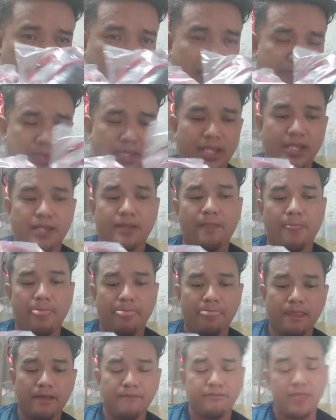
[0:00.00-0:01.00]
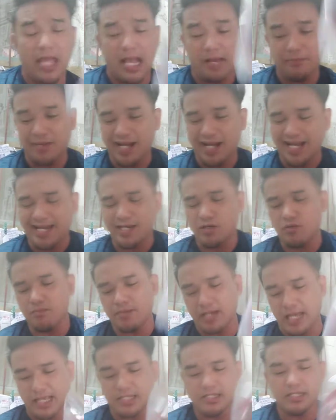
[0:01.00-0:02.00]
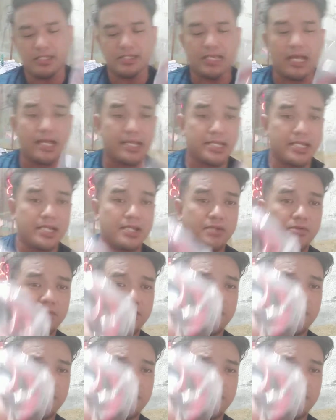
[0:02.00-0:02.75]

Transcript: namin, ng mga anak ko pala, hindi sa akin, ano.